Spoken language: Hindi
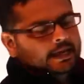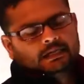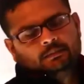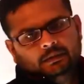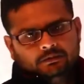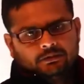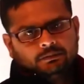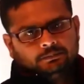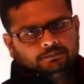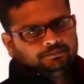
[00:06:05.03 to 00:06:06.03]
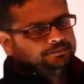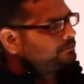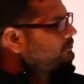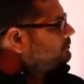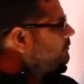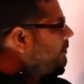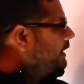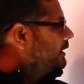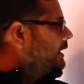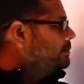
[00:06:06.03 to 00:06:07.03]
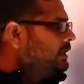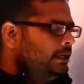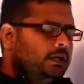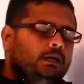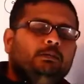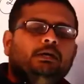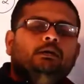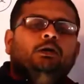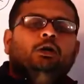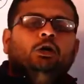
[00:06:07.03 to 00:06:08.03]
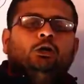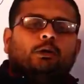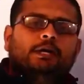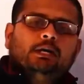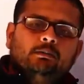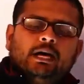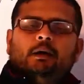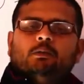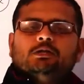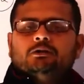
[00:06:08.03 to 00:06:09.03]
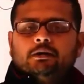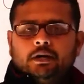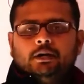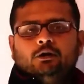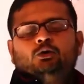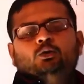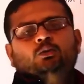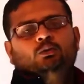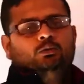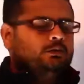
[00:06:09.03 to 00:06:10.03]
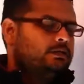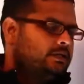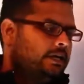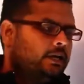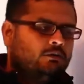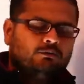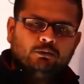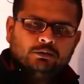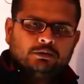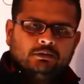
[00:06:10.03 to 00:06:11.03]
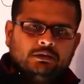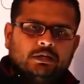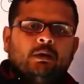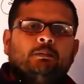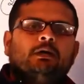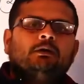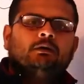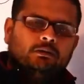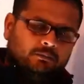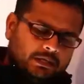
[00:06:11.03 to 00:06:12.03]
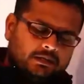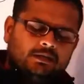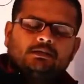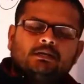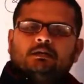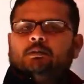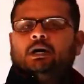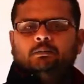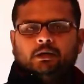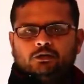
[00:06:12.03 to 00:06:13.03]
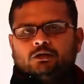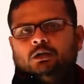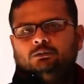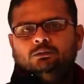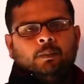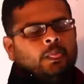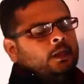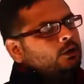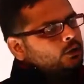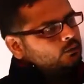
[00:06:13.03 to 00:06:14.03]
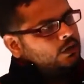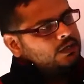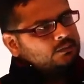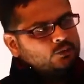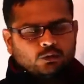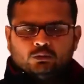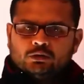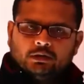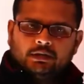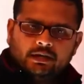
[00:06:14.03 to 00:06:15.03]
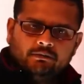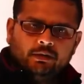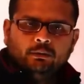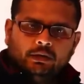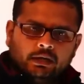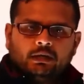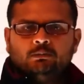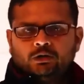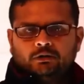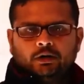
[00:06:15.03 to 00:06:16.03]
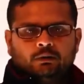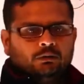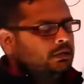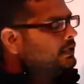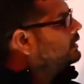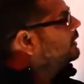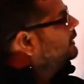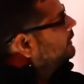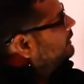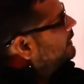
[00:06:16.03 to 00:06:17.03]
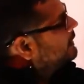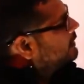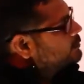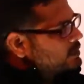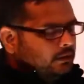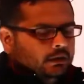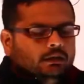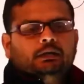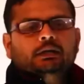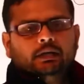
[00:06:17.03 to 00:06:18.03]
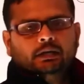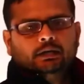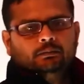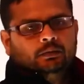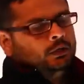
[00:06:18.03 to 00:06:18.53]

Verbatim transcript: एक्सपेंस रही बात इनकम की तो इनकम कैन बी जनरेटेड थ्रू सेल ऑफ गुड्स जब मैं अपना बिजनेस का सामान बेचता हूँ तो वहाँ से मुझे कुछ रेवेन्यू इनकम जनरेट होती है दैट कम्स अंडर इनकम